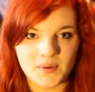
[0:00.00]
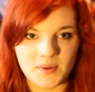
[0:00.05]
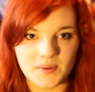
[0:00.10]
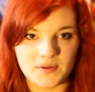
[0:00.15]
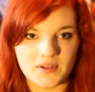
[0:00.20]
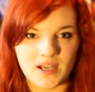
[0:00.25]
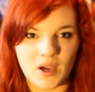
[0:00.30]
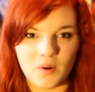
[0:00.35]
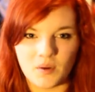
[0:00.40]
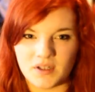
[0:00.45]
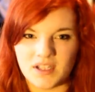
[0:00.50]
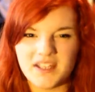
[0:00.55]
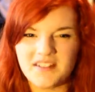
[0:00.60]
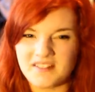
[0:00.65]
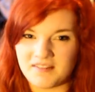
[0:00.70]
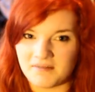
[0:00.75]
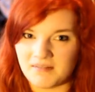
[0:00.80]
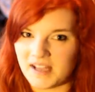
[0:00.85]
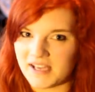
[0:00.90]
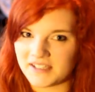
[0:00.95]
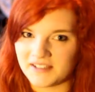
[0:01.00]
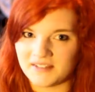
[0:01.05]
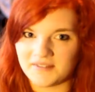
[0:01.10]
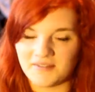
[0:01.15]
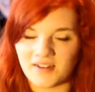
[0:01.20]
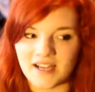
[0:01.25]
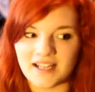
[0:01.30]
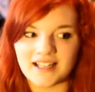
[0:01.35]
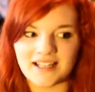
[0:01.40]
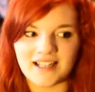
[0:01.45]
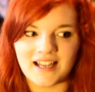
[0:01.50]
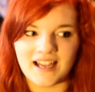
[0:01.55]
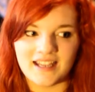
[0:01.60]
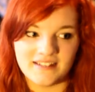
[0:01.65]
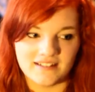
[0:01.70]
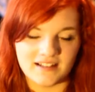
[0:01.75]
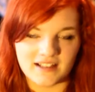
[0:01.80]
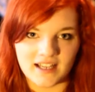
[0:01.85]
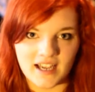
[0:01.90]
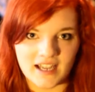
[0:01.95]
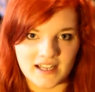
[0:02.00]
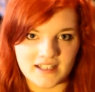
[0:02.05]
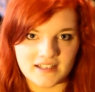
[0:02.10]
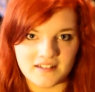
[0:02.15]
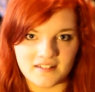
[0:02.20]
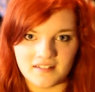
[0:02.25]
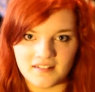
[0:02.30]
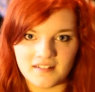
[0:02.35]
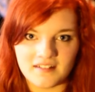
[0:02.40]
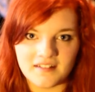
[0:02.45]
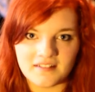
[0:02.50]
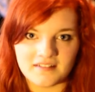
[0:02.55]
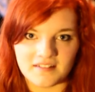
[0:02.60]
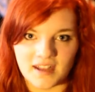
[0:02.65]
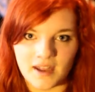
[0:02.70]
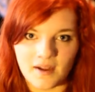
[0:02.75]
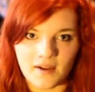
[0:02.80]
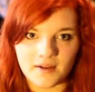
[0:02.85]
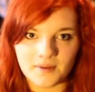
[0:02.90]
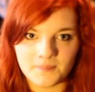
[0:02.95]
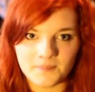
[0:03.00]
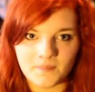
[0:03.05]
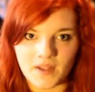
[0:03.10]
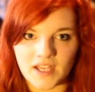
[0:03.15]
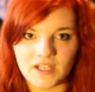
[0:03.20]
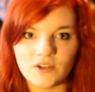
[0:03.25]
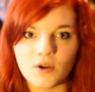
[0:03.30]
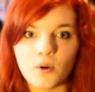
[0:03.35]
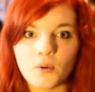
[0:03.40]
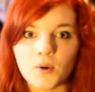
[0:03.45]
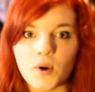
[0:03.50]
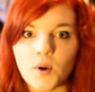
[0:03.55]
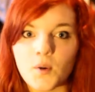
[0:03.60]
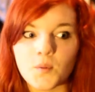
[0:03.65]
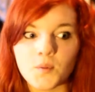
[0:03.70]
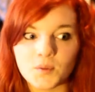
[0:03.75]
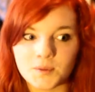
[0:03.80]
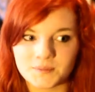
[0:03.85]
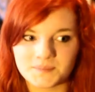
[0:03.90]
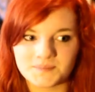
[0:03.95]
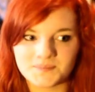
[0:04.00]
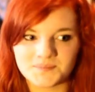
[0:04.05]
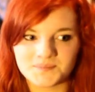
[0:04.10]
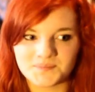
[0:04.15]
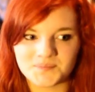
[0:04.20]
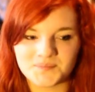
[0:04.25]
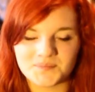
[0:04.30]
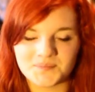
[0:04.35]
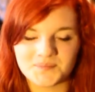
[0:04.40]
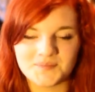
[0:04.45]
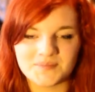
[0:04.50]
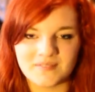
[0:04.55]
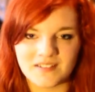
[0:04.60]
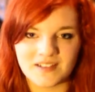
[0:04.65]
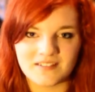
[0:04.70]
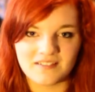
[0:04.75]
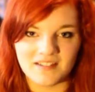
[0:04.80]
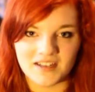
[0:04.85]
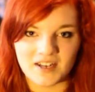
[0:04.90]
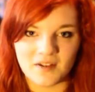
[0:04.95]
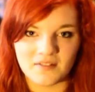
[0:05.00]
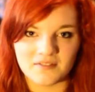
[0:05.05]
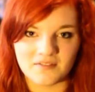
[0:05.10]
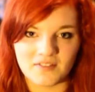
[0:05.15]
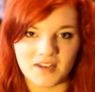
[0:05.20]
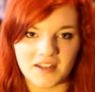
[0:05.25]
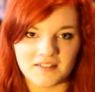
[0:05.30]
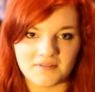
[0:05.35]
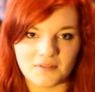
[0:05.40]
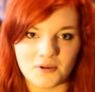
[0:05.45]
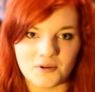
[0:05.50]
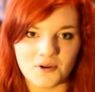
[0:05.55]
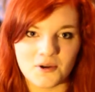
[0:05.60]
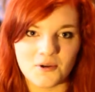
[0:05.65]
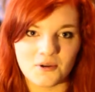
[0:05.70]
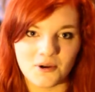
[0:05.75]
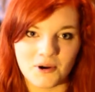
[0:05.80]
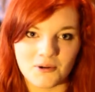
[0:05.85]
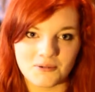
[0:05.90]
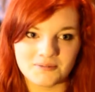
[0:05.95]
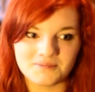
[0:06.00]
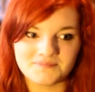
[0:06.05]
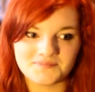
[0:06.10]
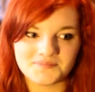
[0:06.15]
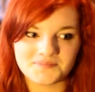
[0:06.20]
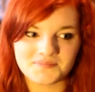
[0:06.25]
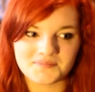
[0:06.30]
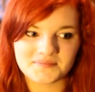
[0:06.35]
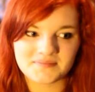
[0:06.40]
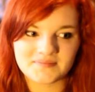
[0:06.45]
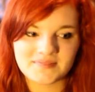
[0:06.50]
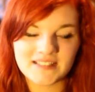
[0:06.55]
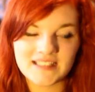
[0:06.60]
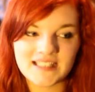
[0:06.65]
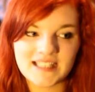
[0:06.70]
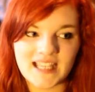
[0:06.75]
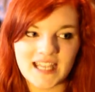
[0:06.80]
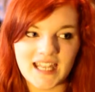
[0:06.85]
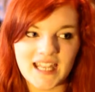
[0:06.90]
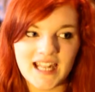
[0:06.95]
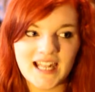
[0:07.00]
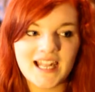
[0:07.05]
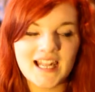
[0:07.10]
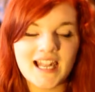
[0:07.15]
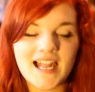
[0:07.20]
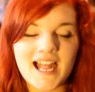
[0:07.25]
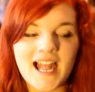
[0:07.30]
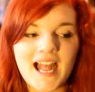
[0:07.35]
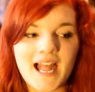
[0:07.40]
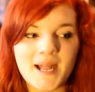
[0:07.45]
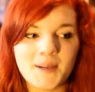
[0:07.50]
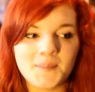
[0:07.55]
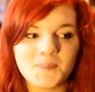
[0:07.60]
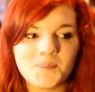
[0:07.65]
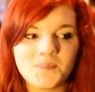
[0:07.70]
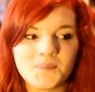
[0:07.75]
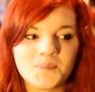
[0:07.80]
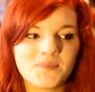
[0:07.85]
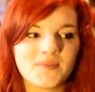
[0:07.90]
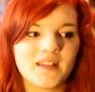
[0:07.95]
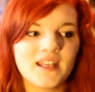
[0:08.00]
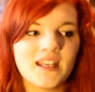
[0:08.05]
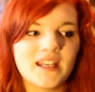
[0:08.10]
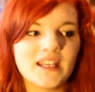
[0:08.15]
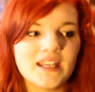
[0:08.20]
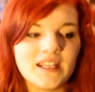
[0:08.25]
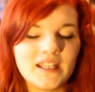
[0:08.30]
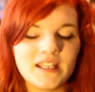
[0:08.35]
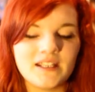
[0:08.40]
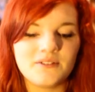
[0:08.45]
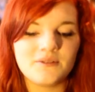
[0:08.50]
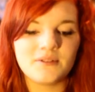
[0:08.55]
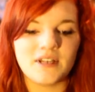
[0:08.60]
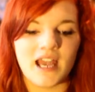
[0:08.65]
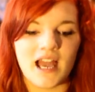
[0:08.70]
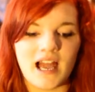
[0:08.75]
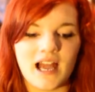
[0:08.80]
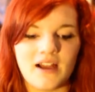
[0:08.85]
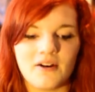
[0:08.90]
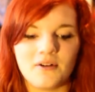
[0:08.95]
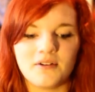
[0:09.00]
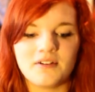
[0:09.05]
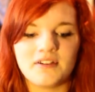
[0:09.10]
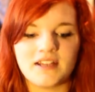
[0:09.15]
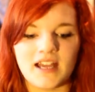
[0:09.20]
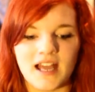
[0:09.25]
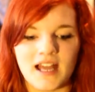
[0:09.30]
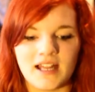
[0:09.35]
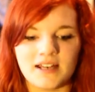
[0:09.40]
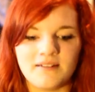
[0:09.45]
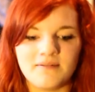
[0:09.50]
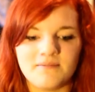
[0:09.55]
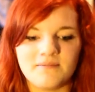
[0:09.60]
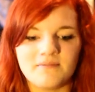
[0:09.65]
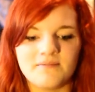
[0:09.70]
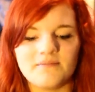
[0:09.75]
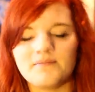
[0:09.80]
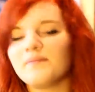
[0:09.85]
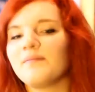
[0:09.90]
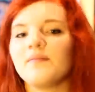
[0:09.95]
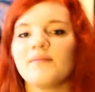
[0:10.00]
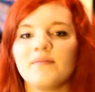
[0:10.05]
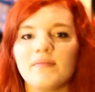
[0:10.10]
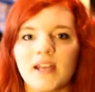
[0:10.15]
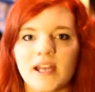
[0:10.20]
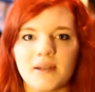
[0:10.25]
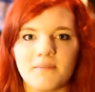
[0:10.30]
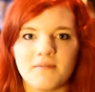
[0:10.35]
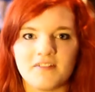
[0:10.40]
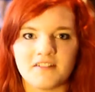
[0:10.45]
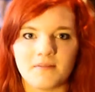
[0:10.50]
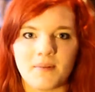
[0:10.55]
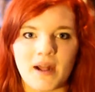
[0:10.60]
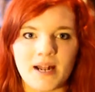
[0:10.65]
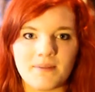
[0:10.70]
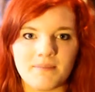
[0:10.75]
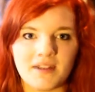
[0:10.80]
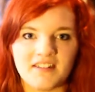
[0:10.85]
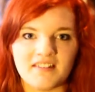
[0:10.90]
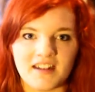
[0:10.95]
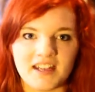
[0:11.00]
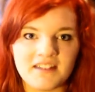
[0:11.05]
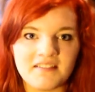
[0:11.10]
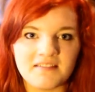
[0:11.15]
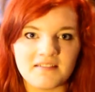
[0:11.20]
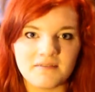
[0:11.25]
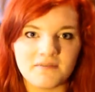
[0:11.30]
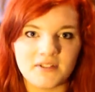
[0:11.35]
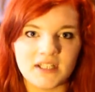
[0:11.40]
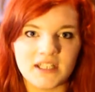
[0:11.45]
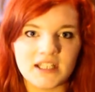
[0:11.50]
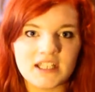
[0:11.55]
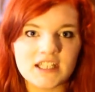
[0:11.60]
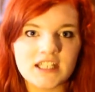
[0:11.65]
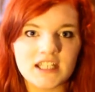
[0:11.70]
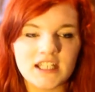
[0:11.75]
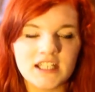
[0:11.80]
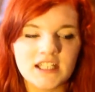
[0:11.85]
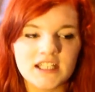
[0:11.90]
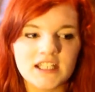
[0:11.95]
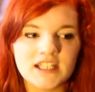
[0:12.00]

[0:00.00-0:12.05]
Und auch nicht zu lange, weil Eitelkeit ist ja ein No-Go. Ist genauso wie das Wort No-Go. Ähm, nun ja, und an, ähm, sobald man 16 wird,